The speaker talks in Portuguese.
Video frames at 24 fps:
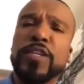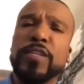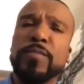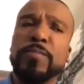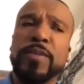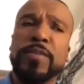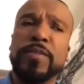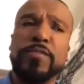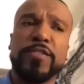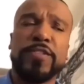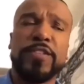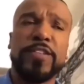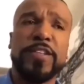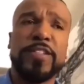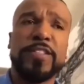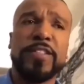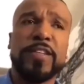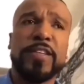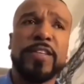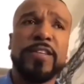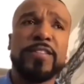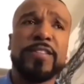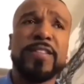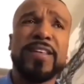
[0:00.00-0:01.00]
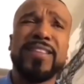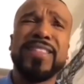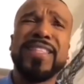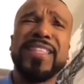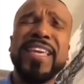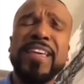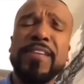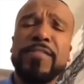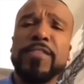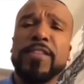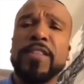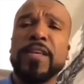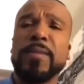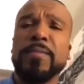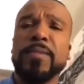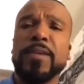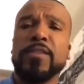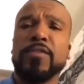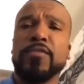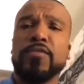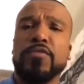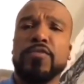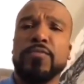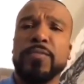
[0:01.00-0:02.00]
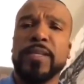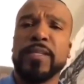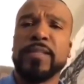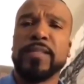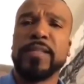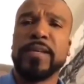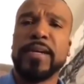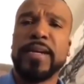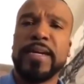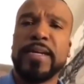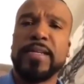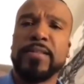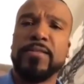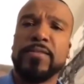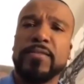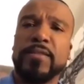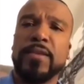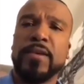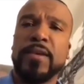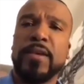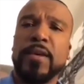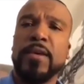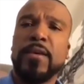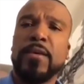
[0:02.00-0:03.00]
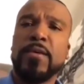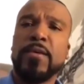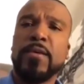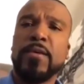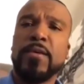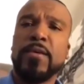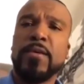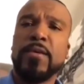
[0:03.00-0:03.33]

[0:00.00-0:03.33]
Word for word: dizendo para vocês aqui está devidamente documentado